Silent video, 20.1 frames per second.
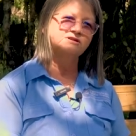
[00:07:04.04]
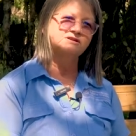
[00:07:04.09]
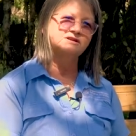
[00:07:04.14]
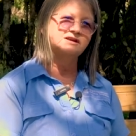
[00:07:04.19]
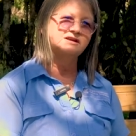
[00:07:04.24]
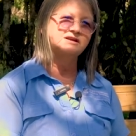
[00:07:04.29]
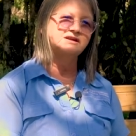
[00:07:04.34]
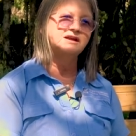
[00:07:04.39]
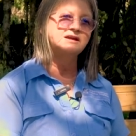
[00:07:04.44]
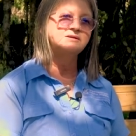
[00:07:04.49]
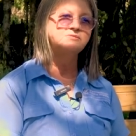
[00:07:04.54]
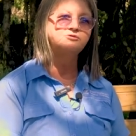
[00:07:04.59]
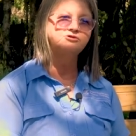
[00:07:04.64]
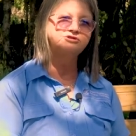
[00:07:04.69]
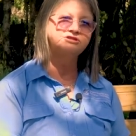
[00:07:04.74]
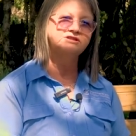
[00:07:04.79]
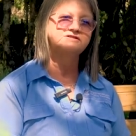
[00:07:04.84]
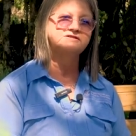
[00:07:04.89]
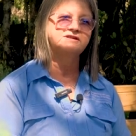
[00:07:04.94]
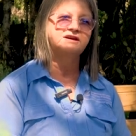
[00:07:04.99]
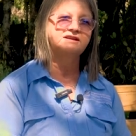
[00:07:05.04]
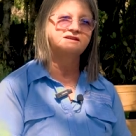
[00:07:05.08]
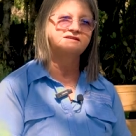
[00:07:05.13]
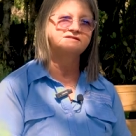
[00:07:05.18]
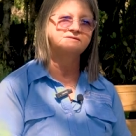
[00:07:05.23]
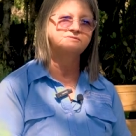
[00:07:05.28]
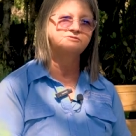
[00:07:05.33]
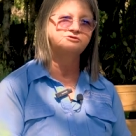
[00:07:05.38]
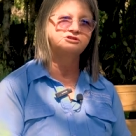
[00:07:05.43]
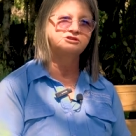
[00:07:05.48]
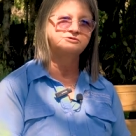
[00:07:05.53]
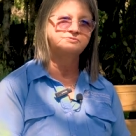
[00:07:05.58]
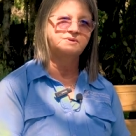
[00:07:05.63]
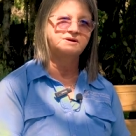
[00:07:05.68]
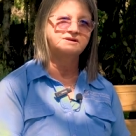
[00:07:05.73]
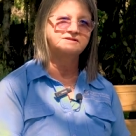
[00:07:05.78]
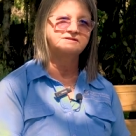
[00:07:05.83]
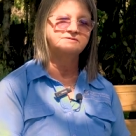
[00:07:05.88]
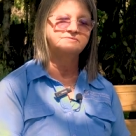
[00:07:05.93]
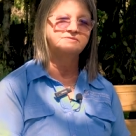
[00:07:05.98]
en, muchas áreas, en muchas
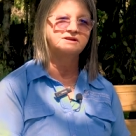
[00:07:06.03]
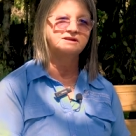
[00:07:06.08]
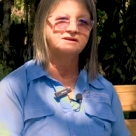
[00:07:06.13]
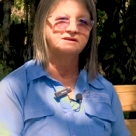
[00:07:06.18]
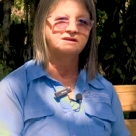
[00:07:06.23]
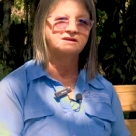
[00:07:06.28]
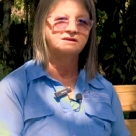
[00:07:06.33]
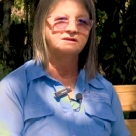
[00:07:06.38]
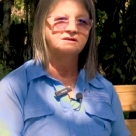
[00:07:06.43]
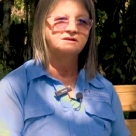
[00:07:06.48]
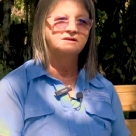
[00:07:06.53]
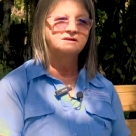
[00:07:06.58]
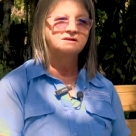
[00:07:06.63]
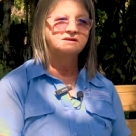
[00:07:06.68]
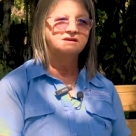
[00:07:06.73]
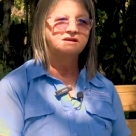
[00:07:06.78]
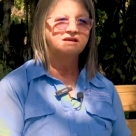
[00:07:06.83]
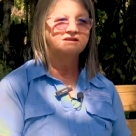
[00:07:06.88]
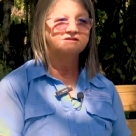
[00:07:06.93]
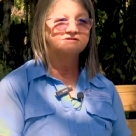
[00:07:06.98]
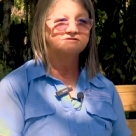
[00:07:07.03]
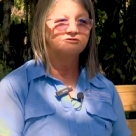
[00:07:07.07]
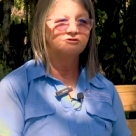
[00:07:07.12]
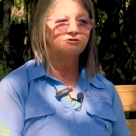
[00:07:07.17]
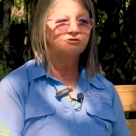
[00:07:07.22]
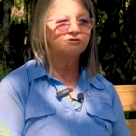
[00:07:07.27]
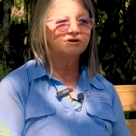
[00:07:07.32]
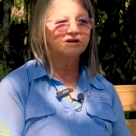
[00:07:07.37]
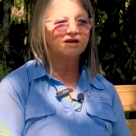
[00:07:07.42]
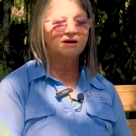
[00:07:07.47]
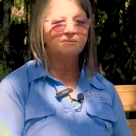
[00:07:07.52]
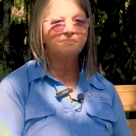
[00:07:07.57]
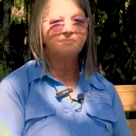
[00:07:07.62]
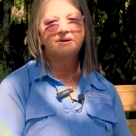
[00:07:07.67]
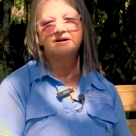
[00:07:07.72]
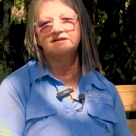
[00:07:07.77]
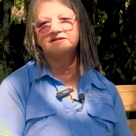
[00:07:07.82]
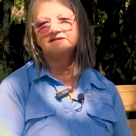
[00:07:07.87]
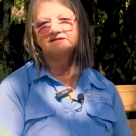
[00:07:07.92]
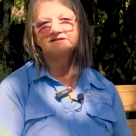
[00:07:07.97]
partes, ¿verdad? Que, que solo quedan
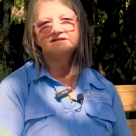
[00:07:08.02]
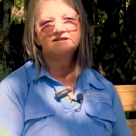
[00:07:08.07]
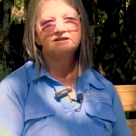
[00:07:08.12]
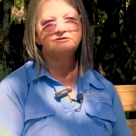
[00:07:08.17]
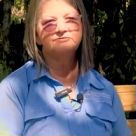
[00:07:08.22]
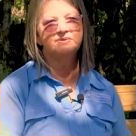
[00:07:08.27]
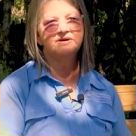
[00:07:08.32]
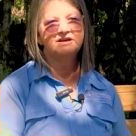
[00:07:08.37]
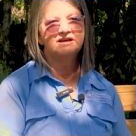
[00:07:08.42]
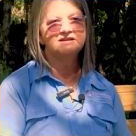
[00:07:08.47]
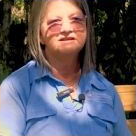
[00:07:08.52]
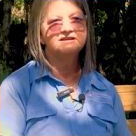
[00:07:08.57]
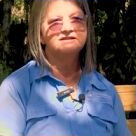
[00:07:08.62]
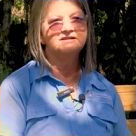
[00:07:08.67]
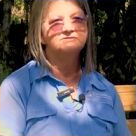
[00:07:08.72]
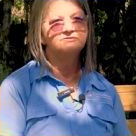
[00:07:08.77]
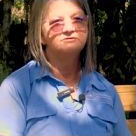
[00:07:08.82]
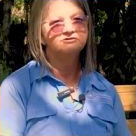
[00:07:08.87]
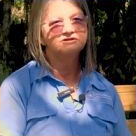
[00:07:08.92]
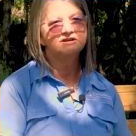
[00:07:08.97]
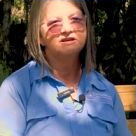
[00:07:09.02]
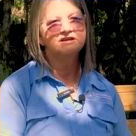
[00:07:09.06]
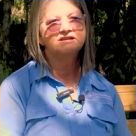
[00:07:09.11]
partecitas pequeñas de bosque